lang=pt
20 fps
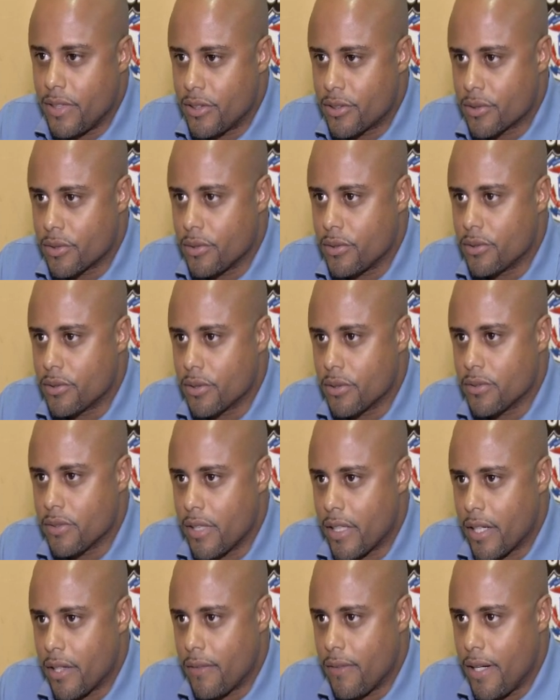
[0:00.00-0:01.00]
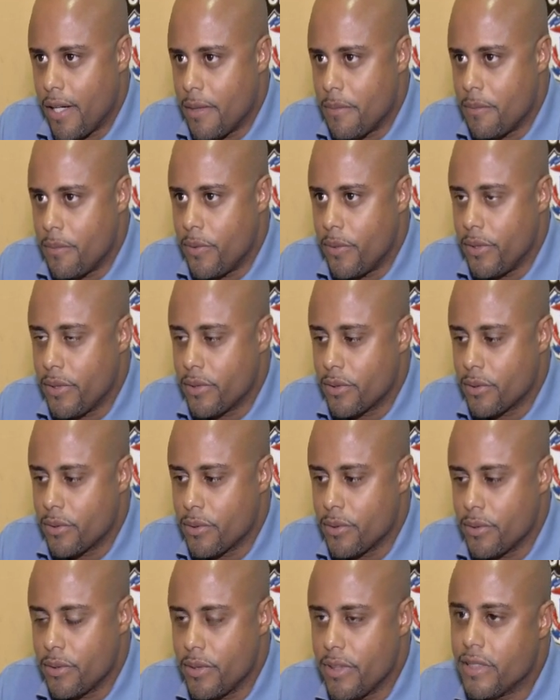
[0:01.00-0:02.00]
deixou o João do Araguaia
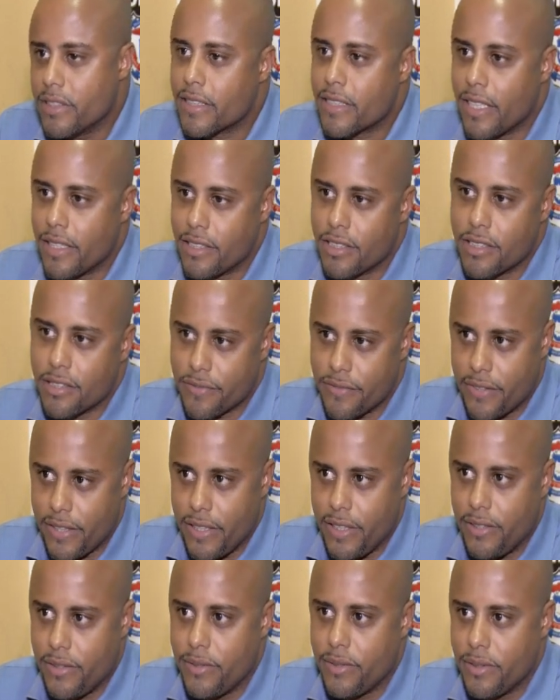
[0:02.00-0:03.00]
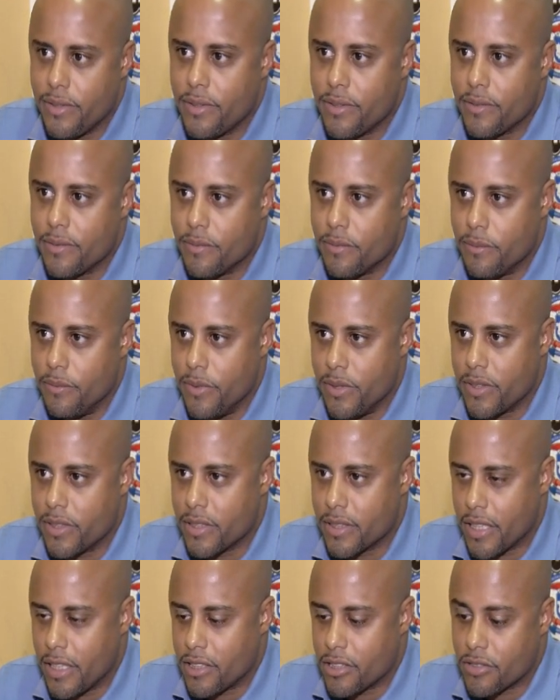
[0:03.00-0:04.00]
muito insatisfeito,
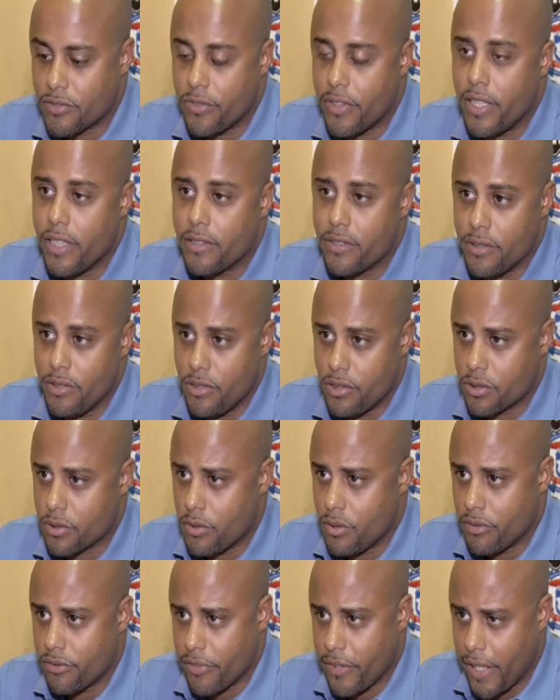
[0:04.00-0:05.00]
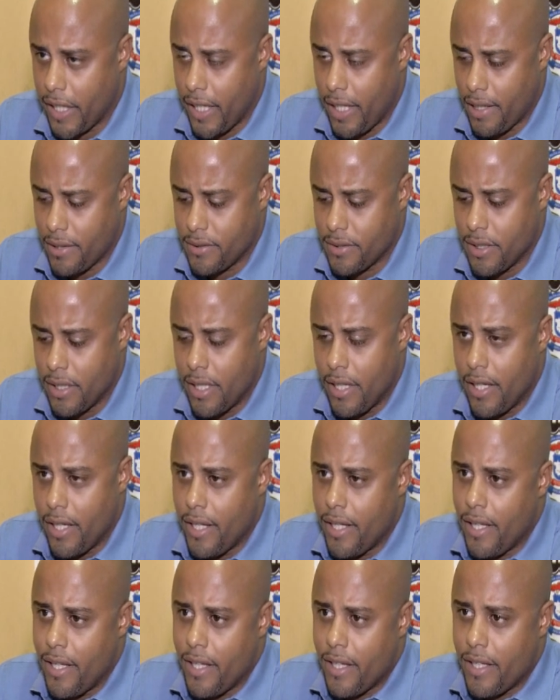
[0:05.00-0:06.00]
muito insatisfeito e desconfiado,
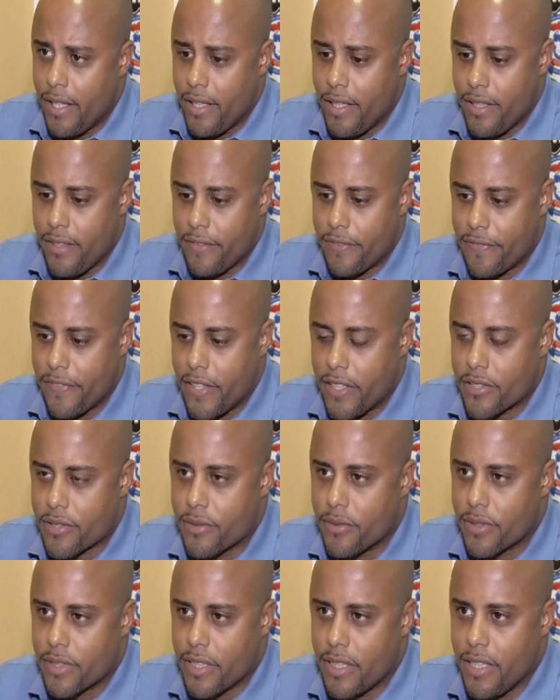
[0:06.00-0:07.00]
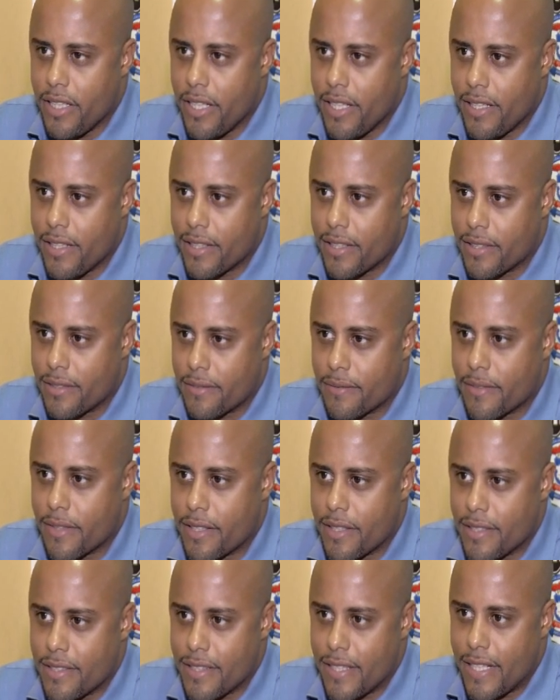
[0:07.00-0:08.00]
e fez com que ele
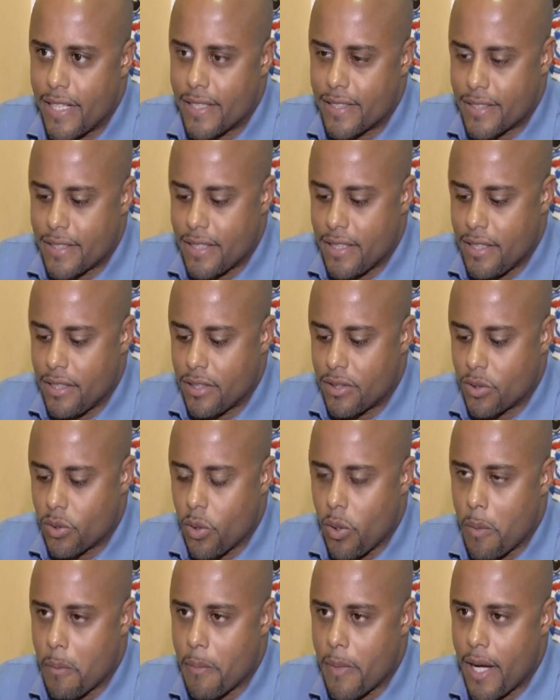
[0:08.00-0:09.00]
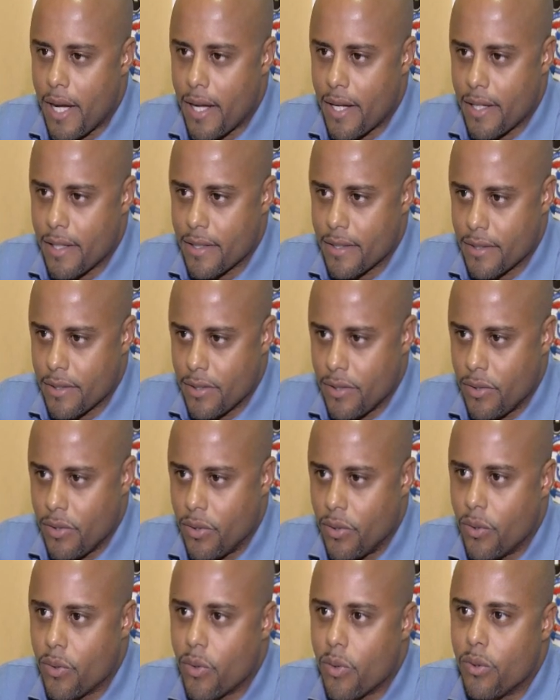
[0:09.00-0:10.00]
quisesse tomar
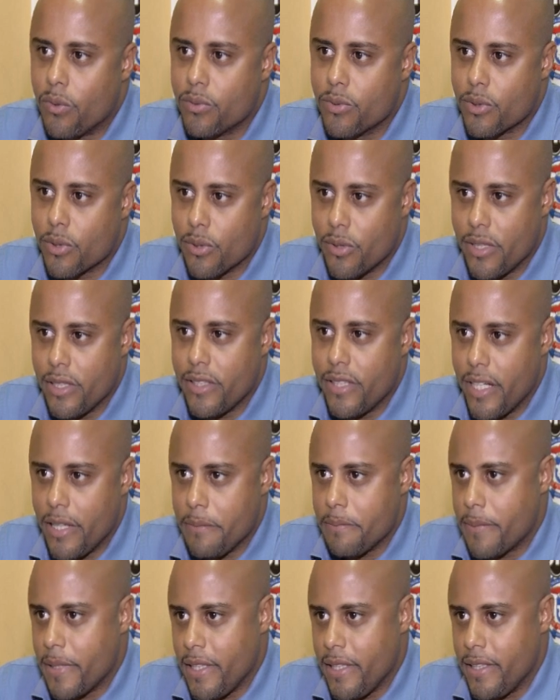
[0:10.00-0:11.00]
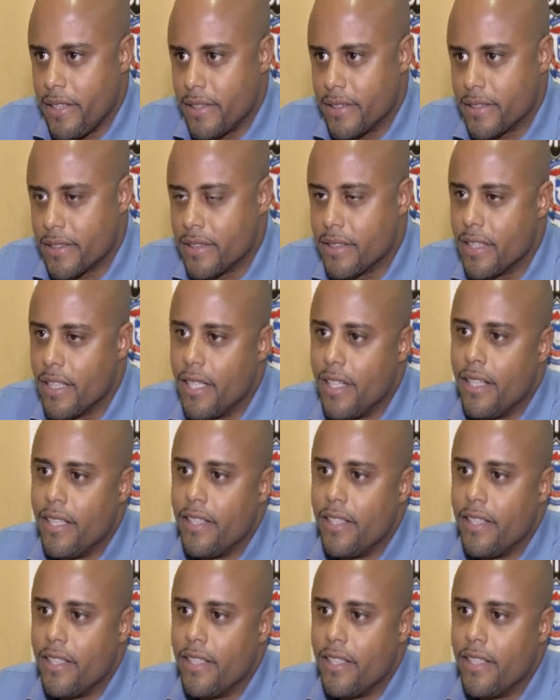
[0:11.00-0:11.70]
o controle da empresa,